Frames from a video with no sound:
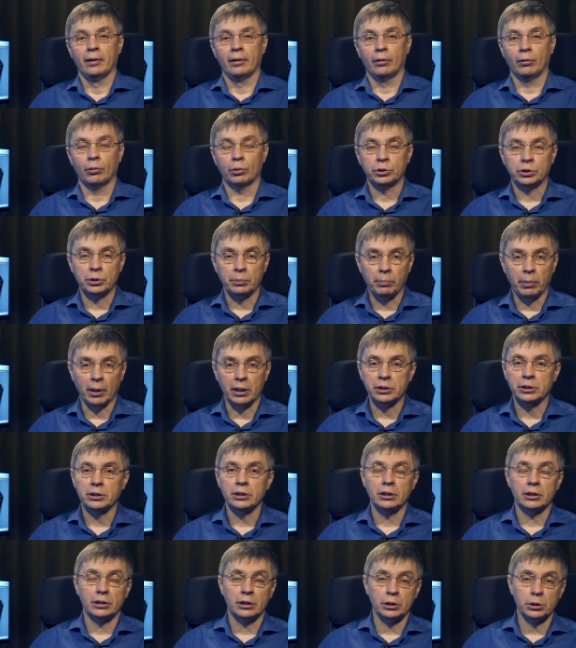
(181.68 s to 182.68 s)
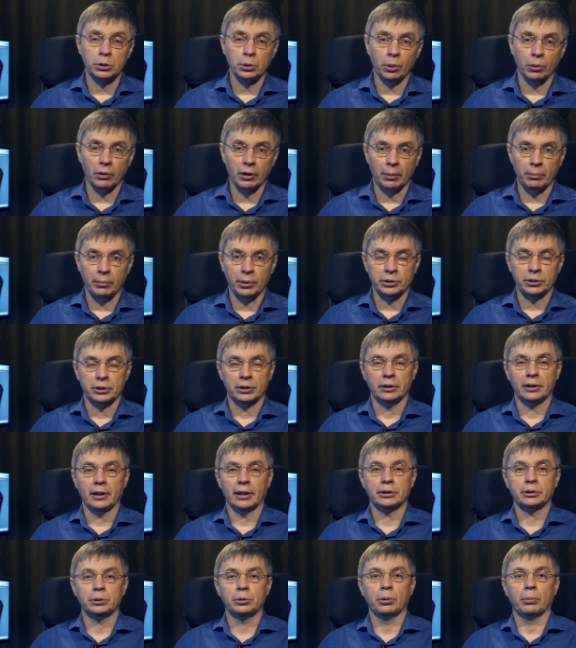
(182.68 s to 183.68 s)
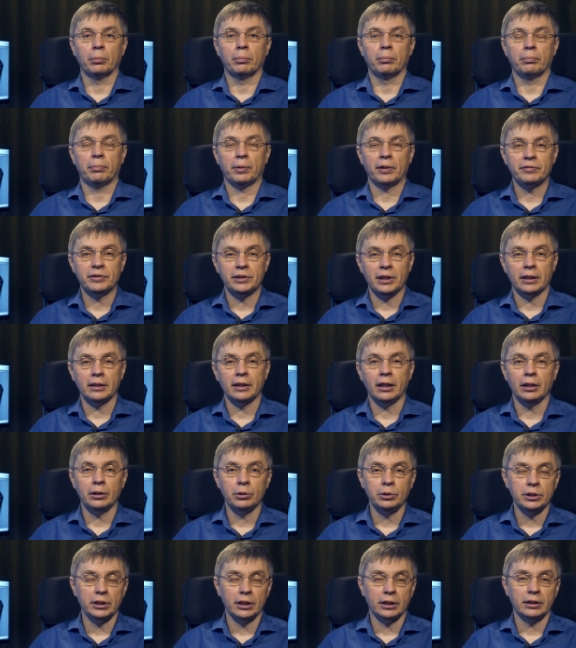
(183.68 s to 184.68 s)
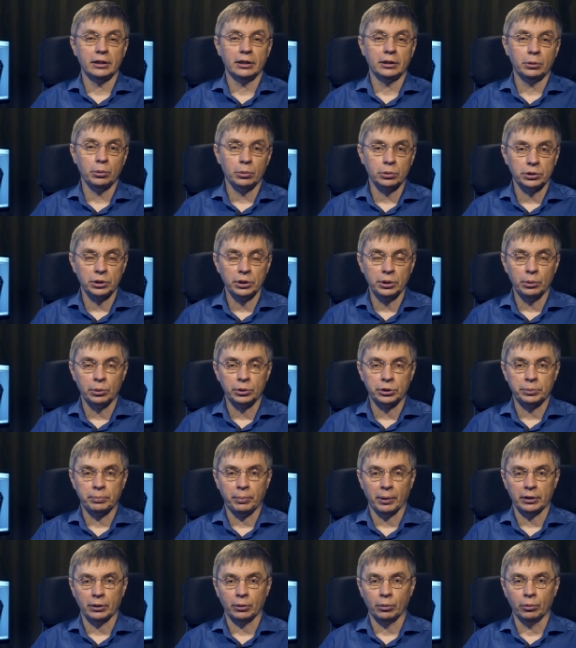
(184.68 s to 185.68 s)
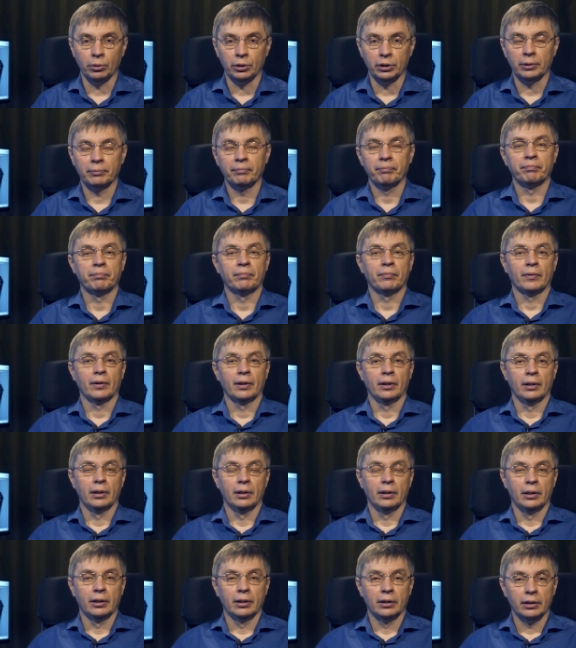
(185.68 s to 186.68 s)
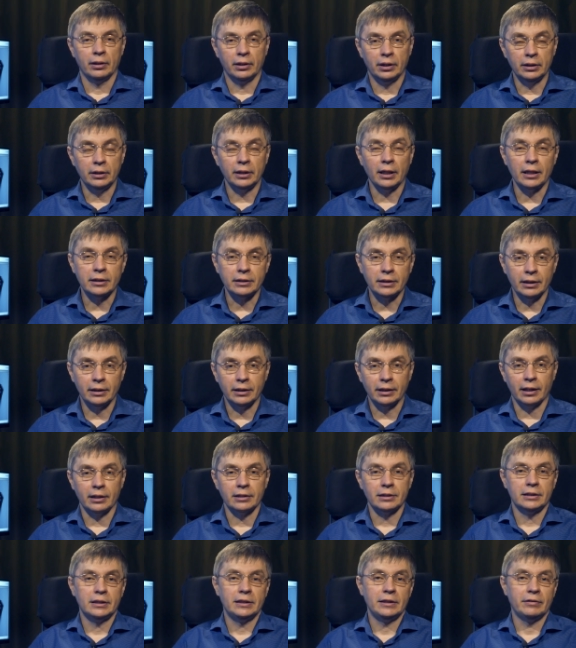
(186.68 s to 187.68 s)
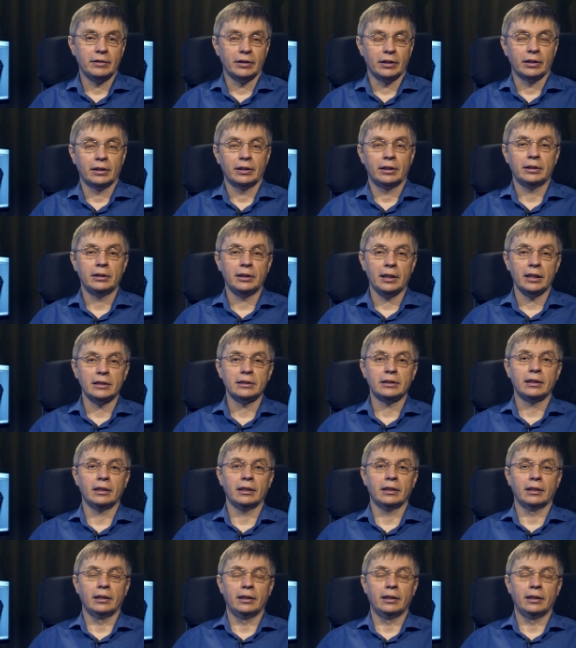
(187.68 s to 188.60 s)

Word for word: очень большие, тяжелые обычно. Так что профессиональную технику тоже не очень подходит. Китайские трансиверы, китайская